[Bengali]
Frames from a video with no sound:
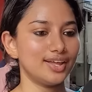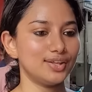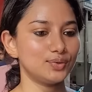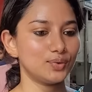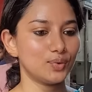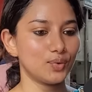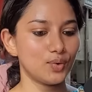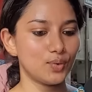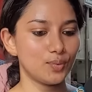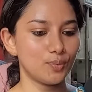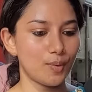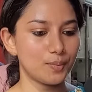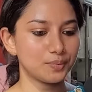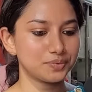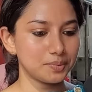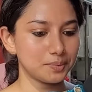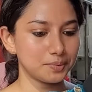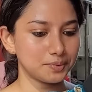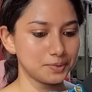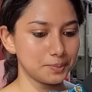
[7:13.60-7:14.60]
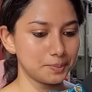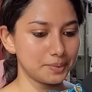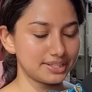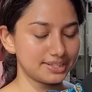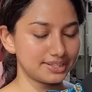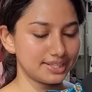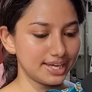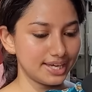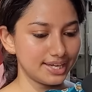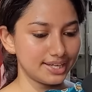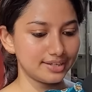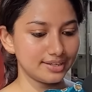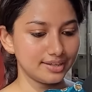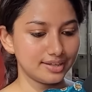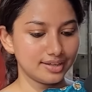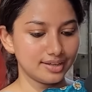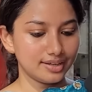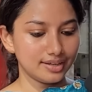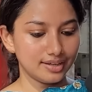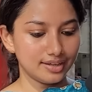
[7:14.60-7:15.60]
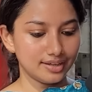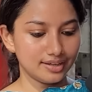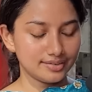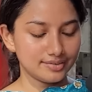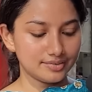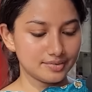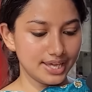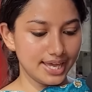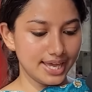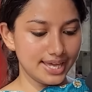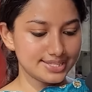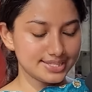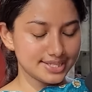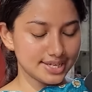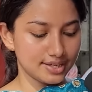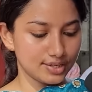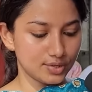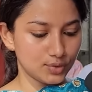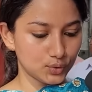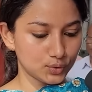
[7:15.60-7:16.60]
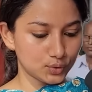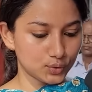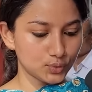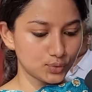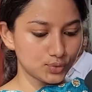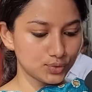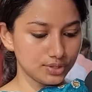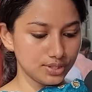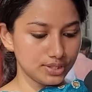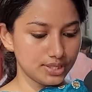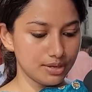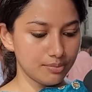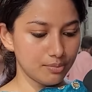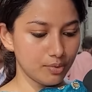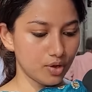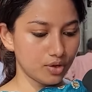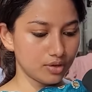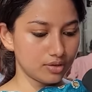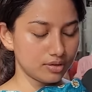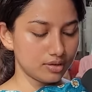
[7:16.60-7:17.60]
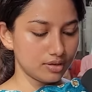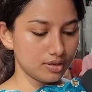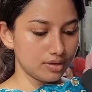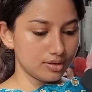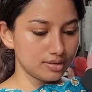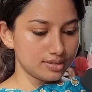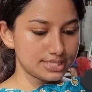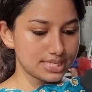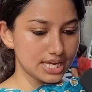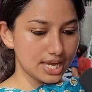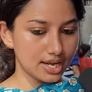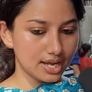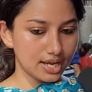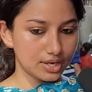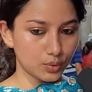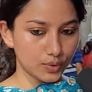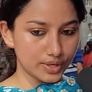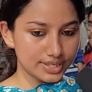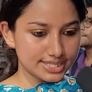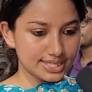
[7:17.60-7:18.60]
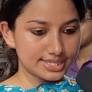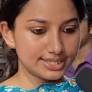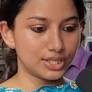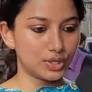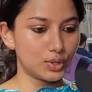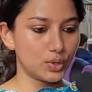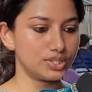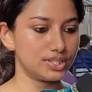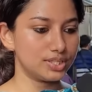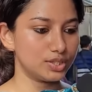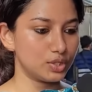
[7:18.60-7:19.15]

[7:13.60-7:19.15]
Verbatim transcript: তো মমতা বন্দ্যোপাধ্যায়ের এই যে নতুন এবং যারা রয়েছেন দীর্ঘদিন